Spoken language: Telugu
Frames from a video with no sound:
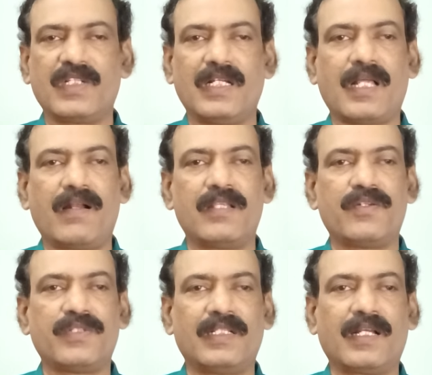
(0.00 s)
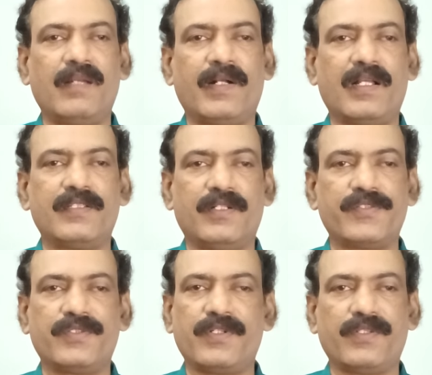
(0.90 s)
ఇంకా తర్వాత నువ్వు సంతకాలు పెట్టాల్సిన
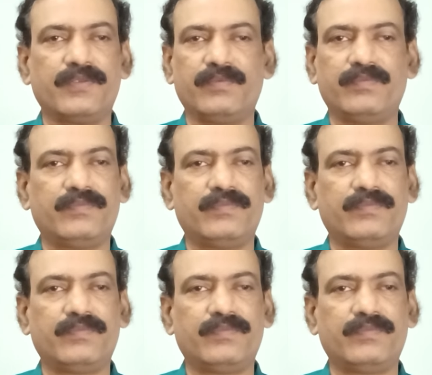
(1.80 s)
అవసరం అనుకో